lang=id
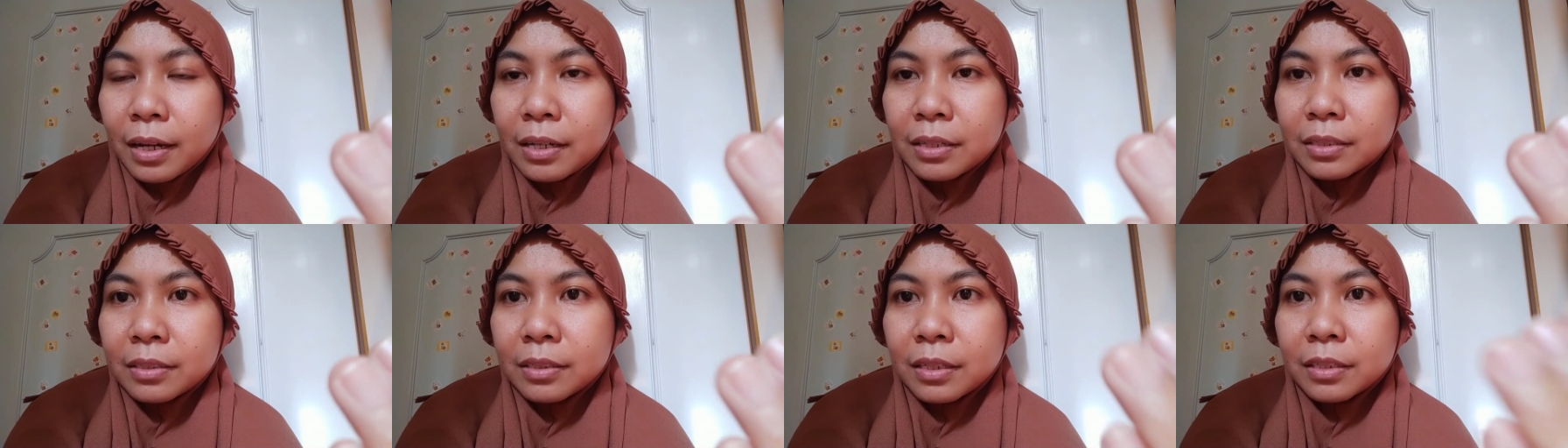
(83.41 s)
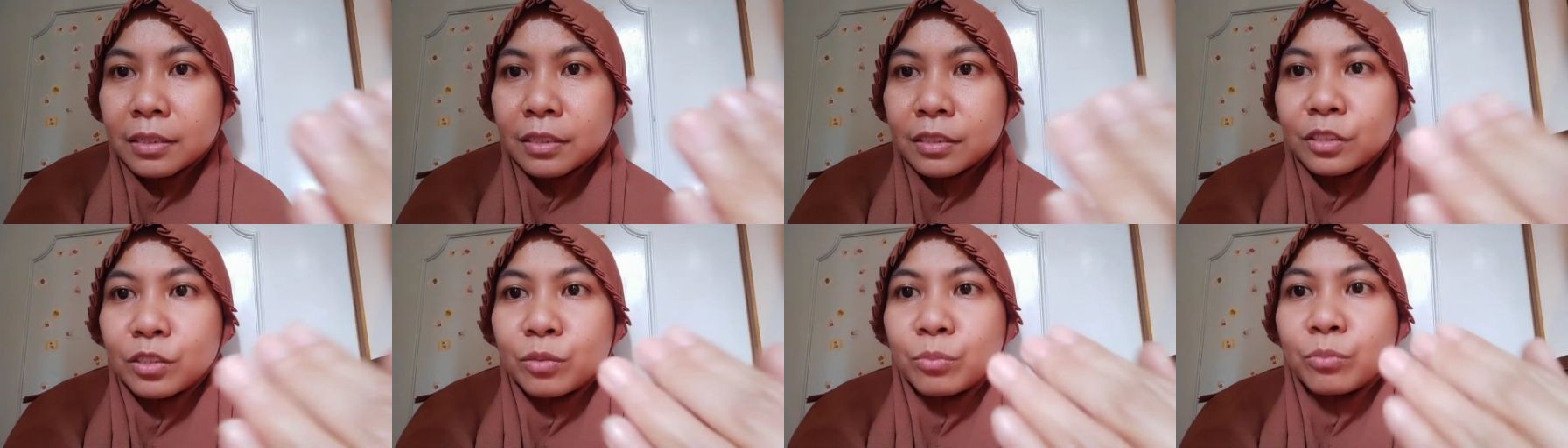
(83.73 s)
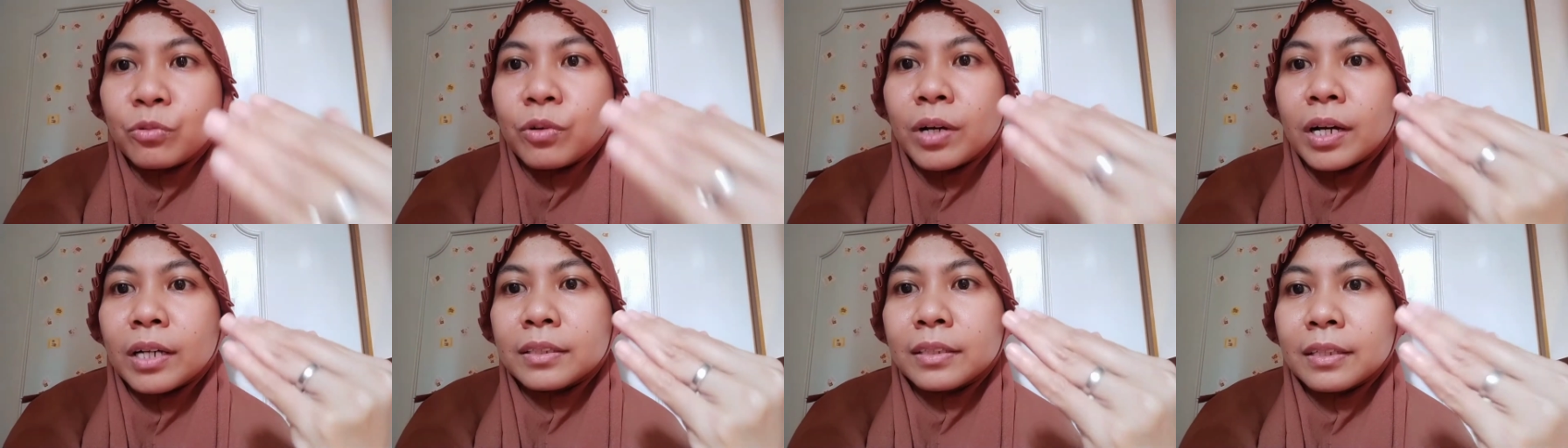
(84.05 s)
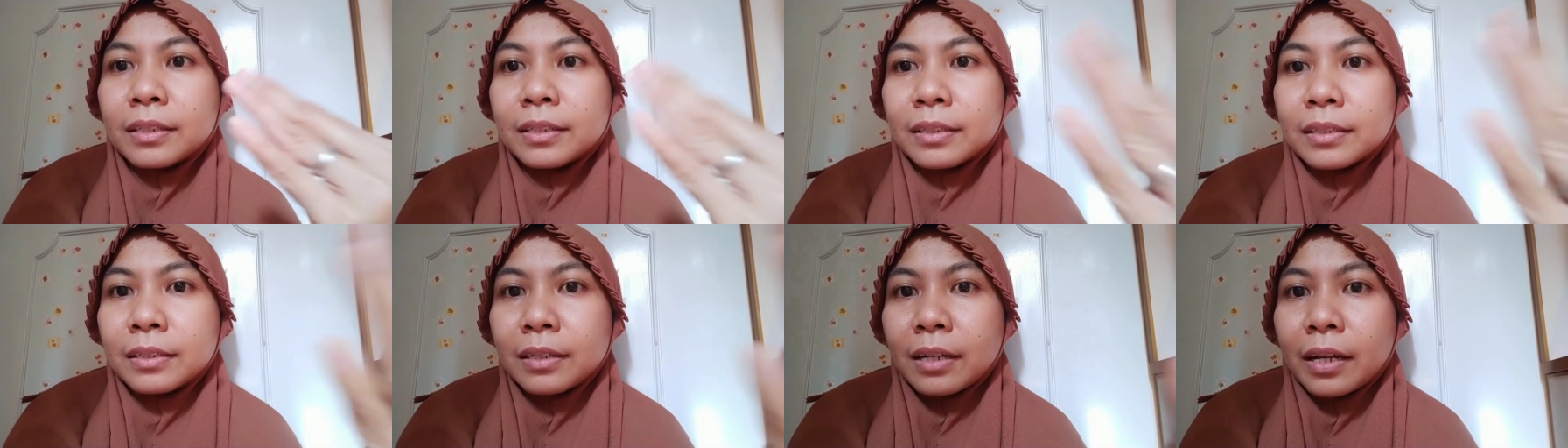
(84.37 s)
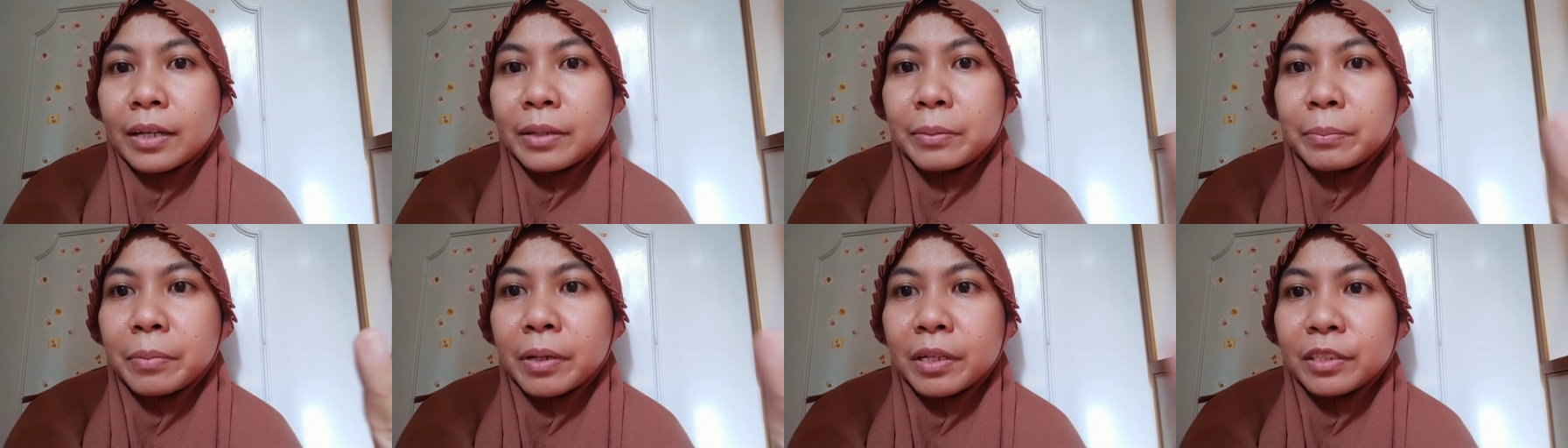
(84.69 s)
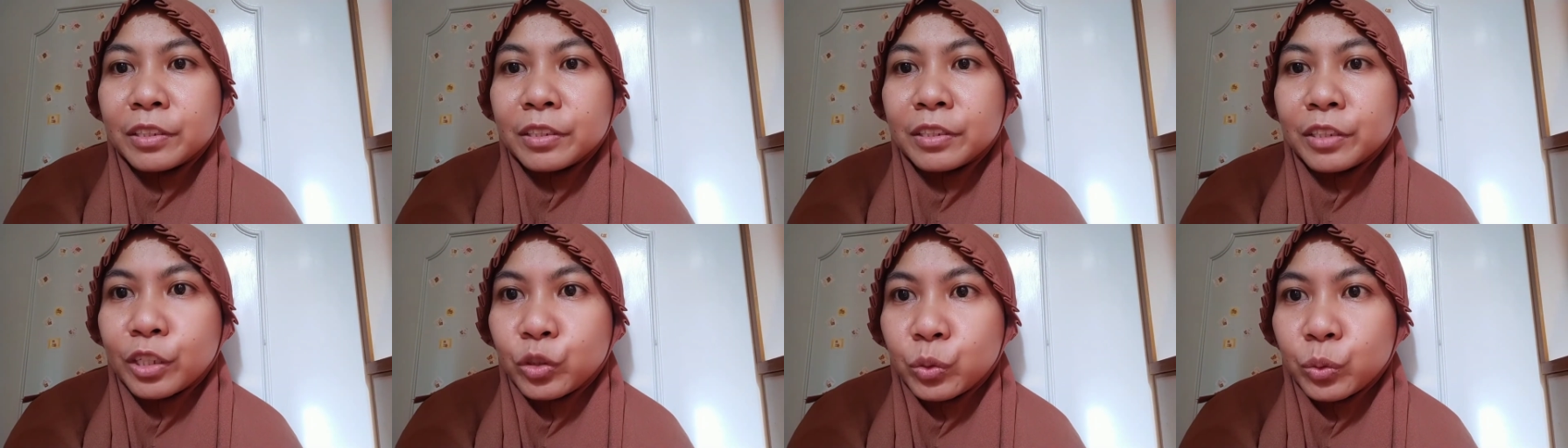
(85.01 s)
jadi semua terkena
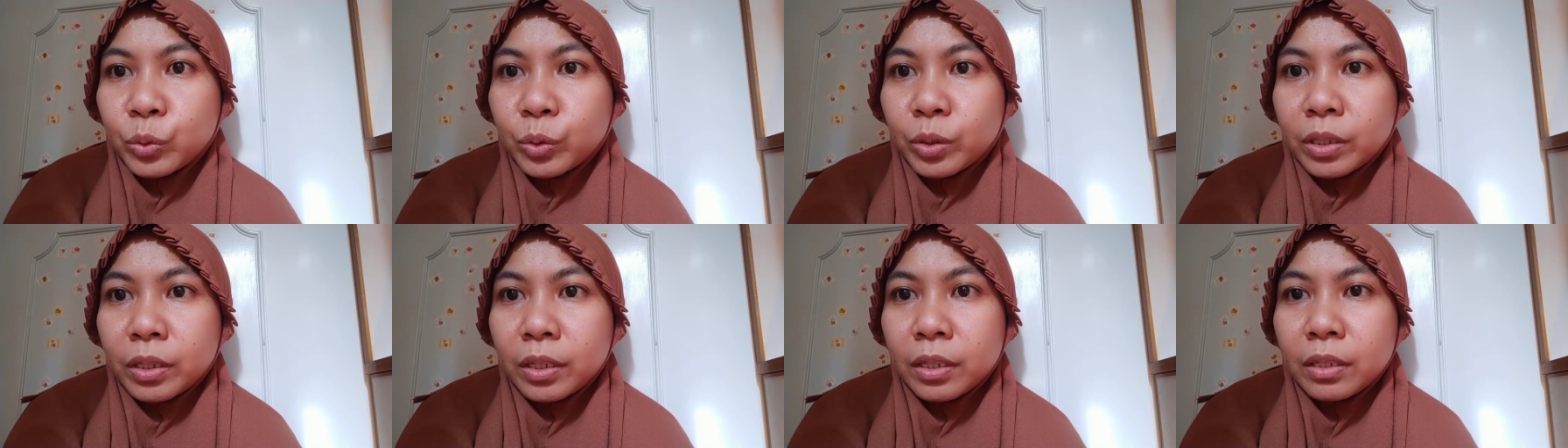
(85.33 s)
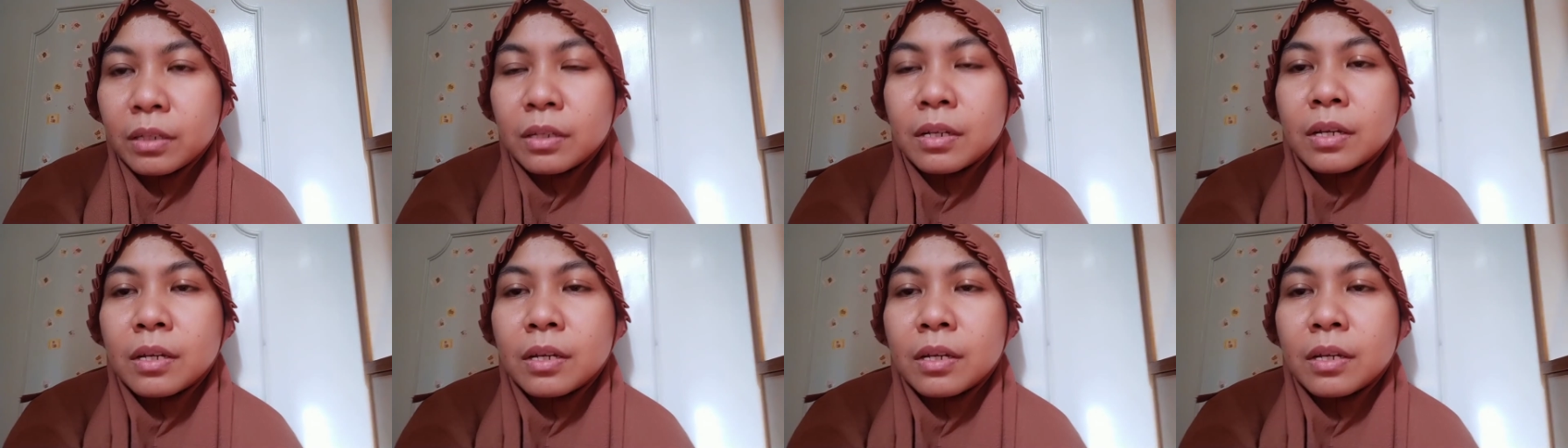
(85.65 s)
imbasnya juga